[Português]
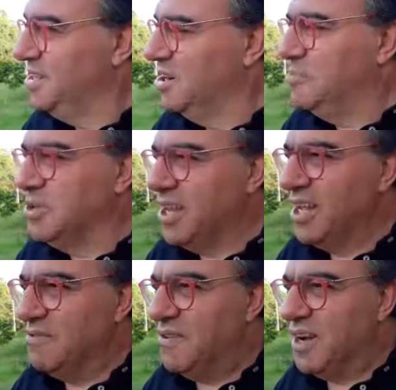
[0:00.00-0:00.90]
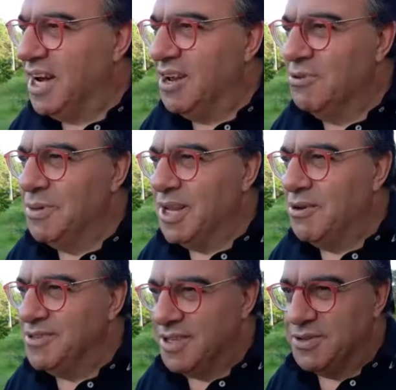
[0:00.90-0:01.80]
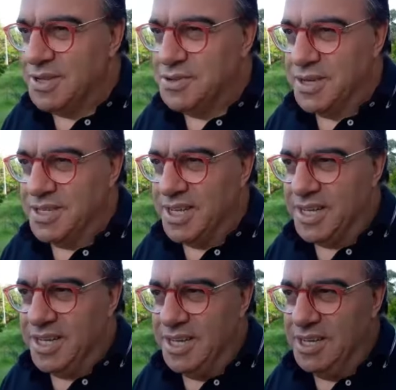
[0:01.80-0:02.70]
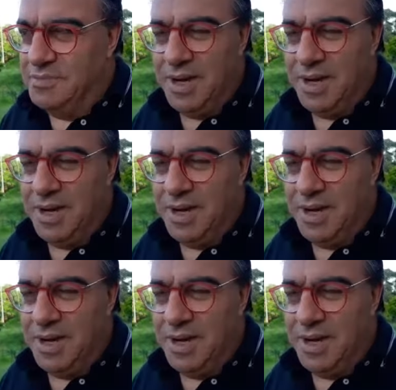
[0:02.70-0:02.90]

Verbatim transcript: Eu poderia ficar enumerando situações aqui,